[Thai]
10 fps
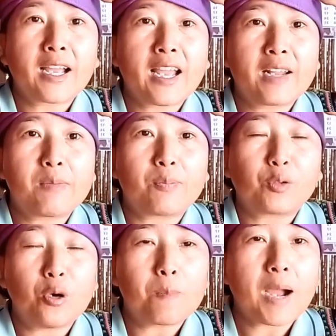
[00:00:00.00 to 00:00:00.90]
งานแบบ
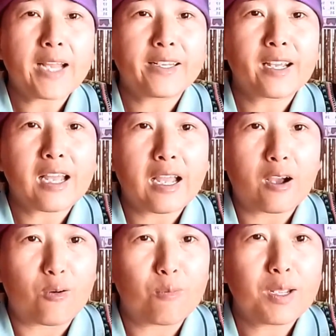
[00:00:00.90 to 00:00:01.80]
ทั่วไปเนี่ยค่ะ
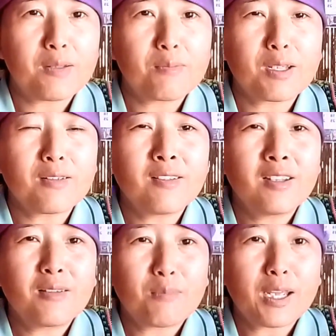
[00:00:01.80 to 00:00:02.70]
เขาไม่ไม่
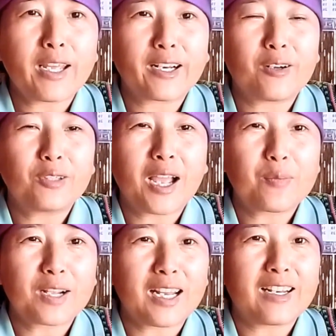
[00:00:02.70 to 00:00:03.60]
ไม่เห็นเขา
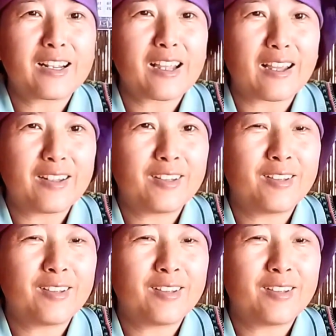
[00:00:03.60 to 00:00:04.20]
ทำกันแล้วนะคะ